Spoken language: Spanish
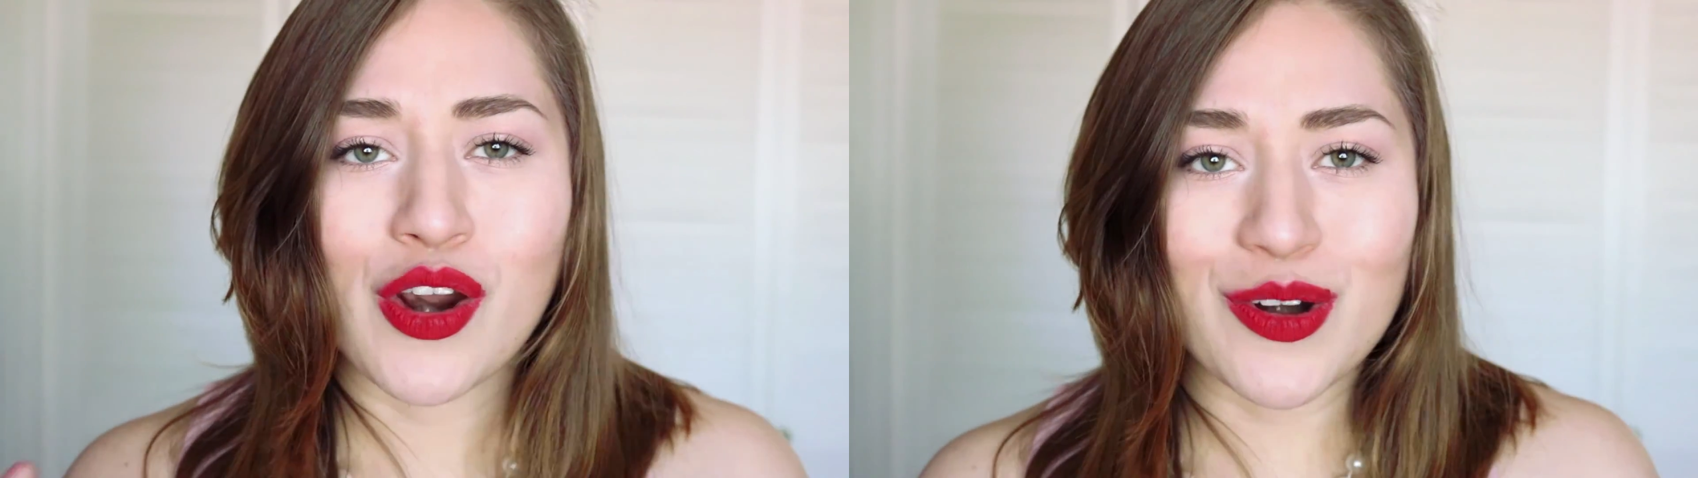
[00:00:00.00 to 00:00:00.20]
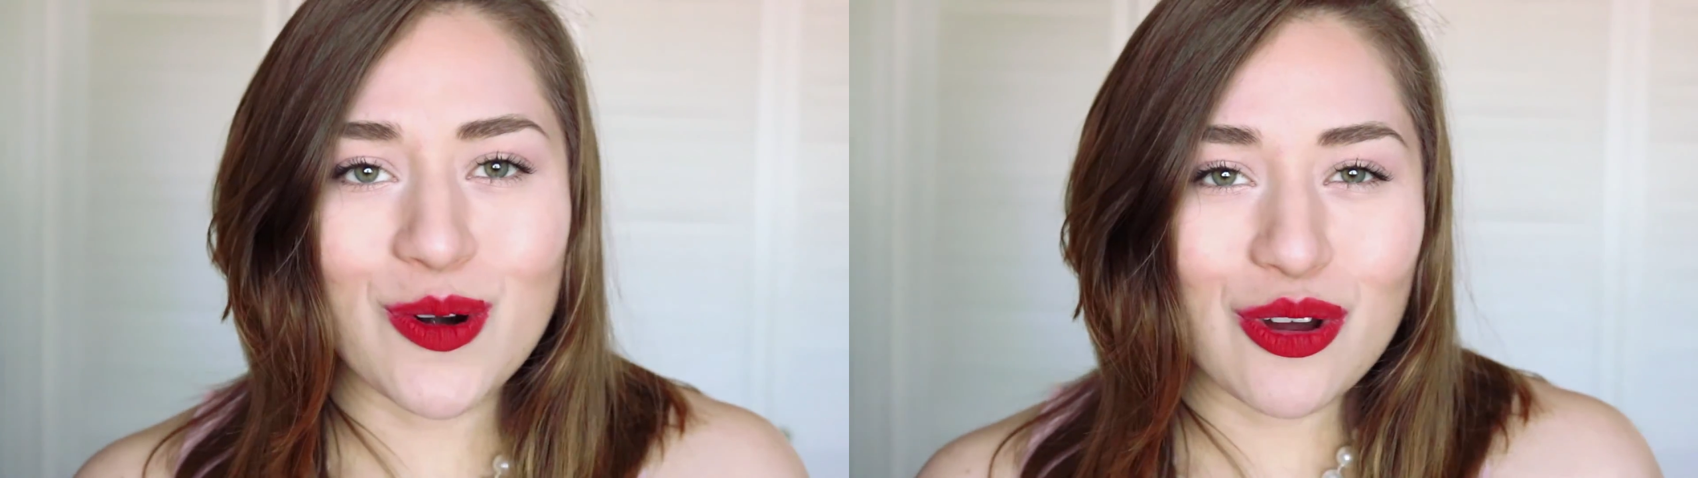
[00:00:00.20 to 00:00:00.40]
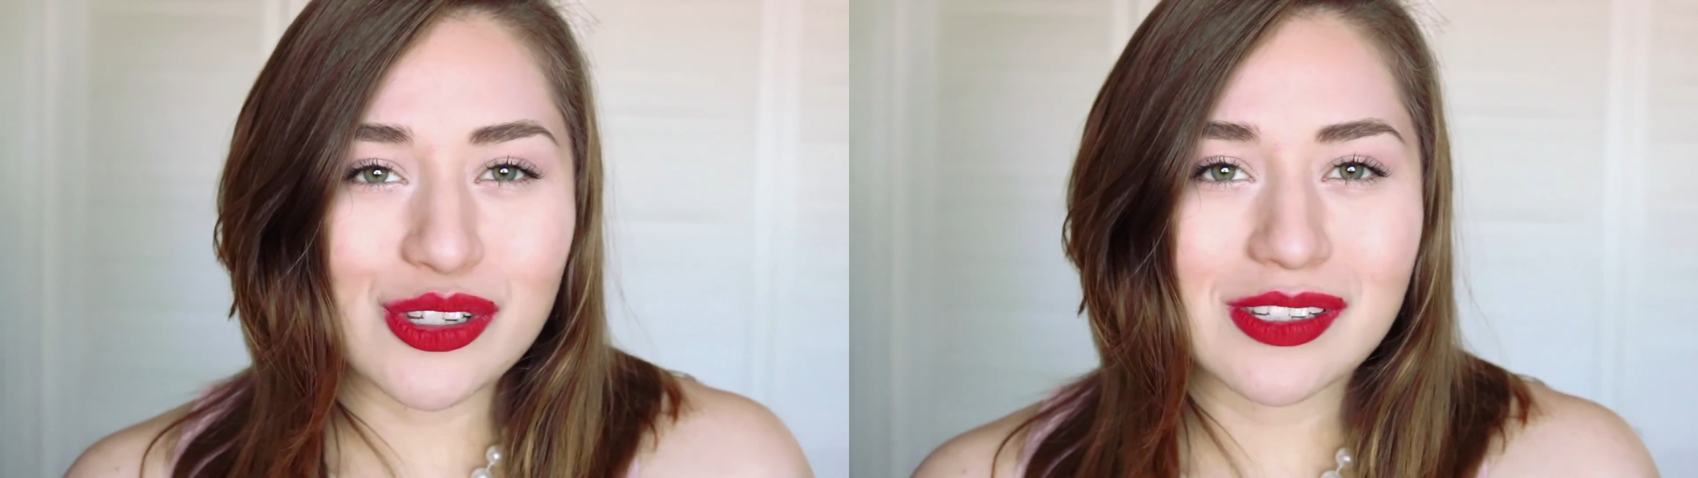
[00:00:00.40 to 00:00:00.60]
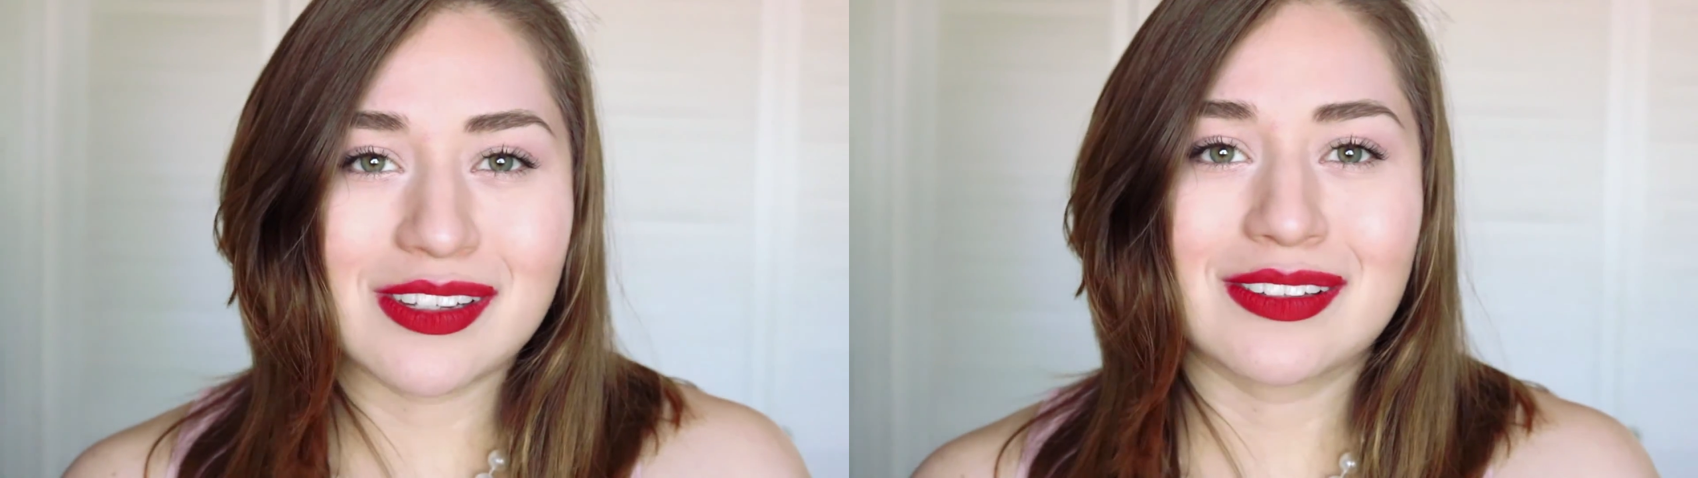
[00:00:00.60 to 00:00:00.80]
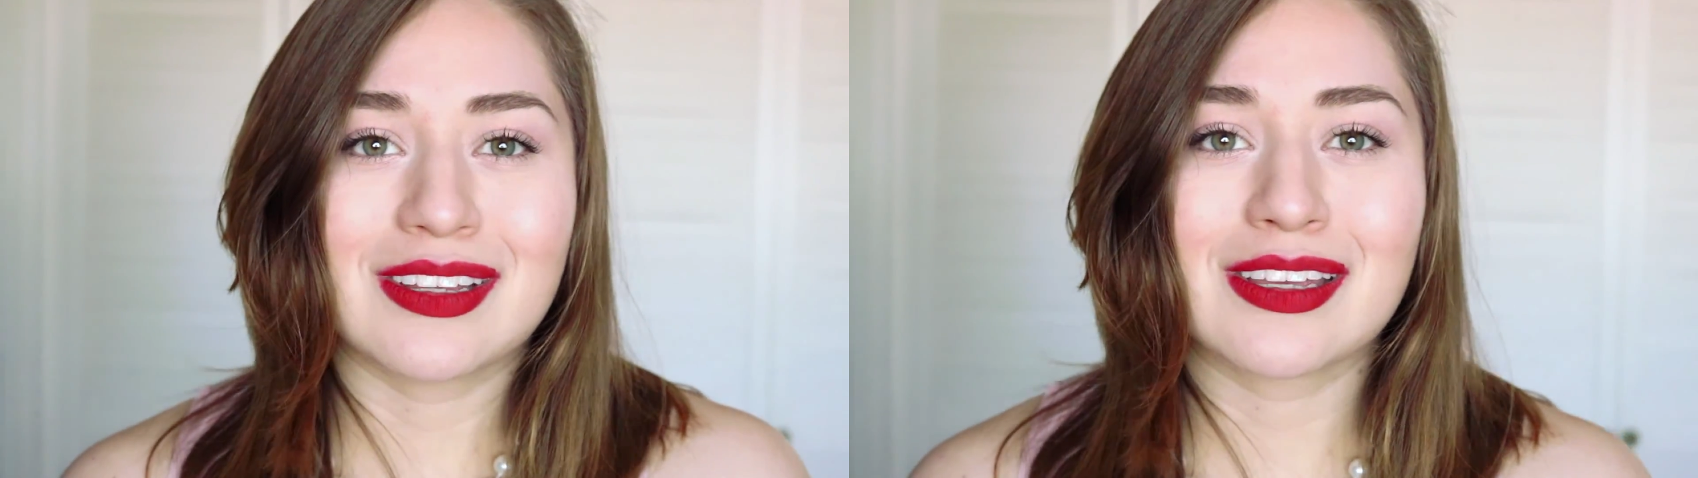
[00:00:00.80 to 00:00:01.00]
rosas
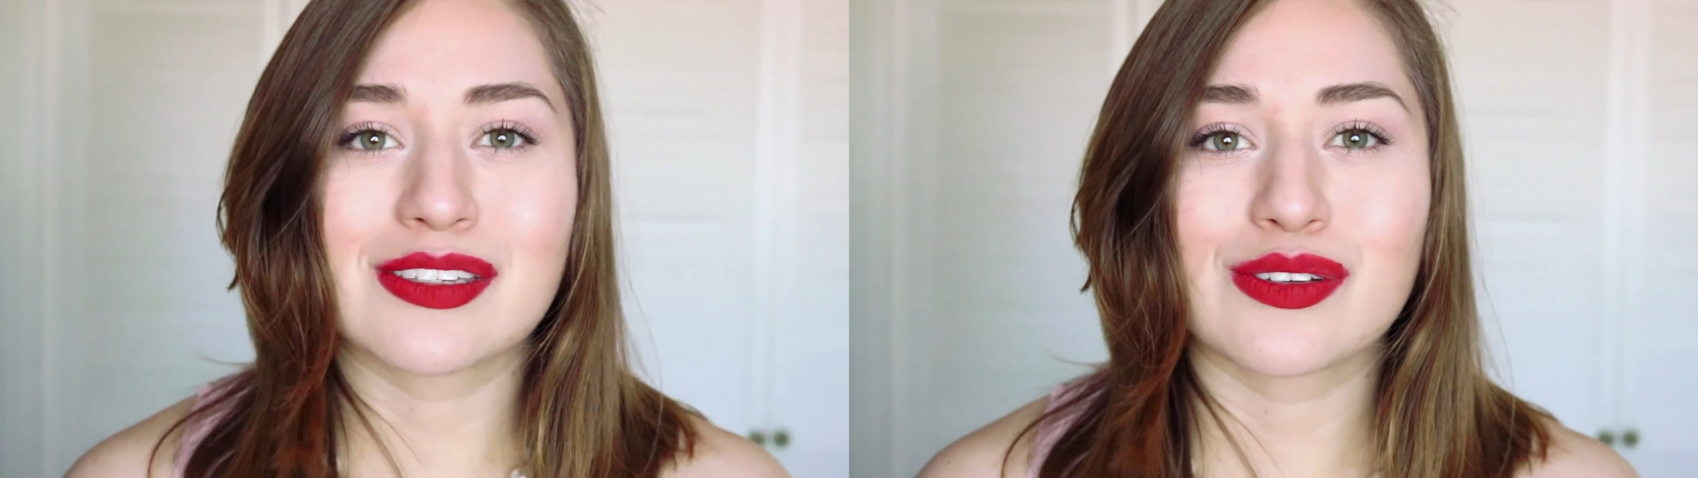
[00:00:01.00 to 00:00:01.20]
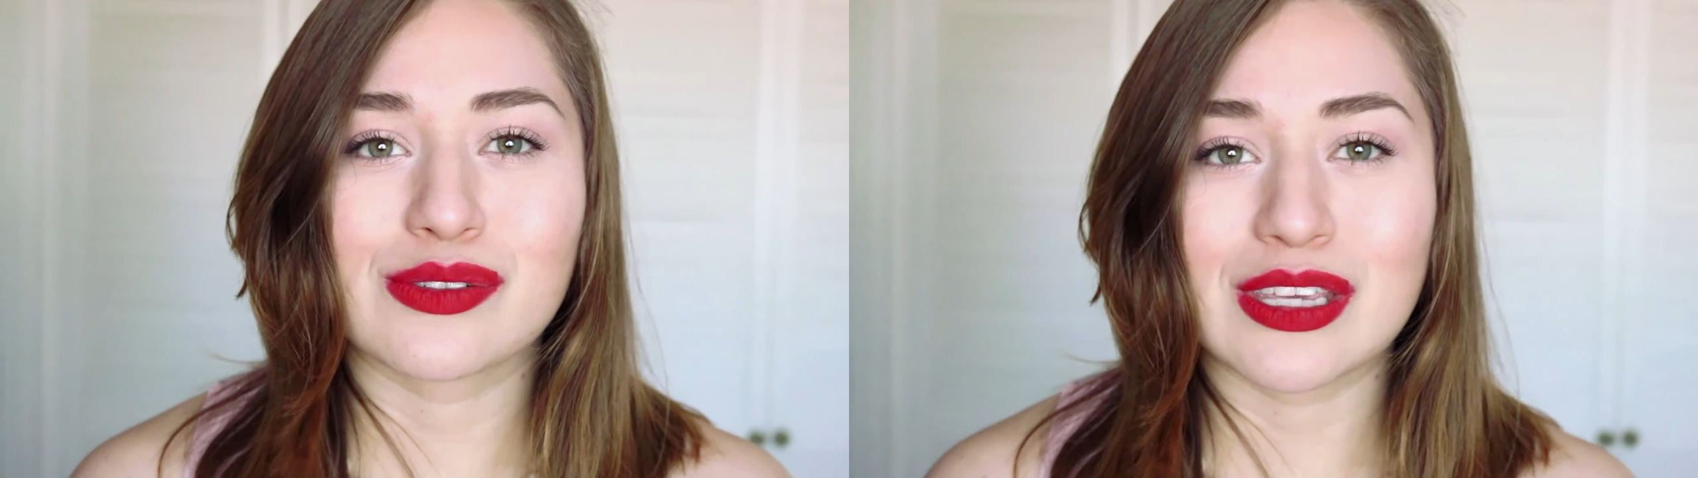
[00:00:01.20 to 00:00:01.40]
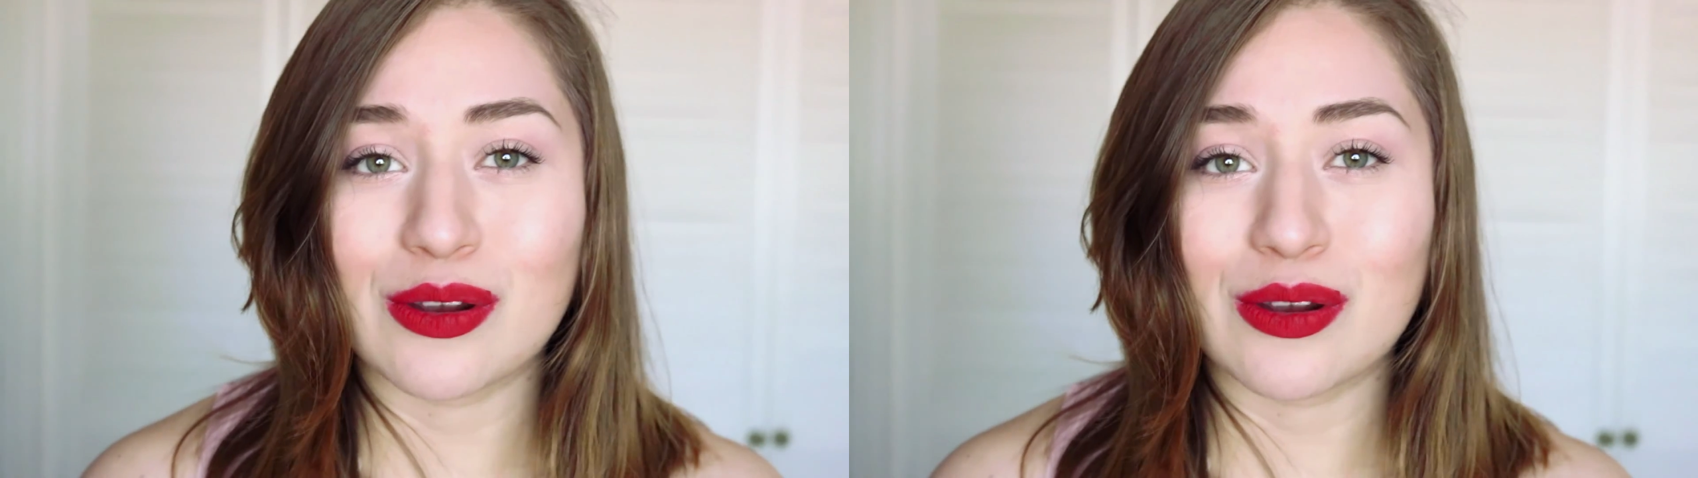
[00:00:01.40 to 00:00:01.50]
intensos,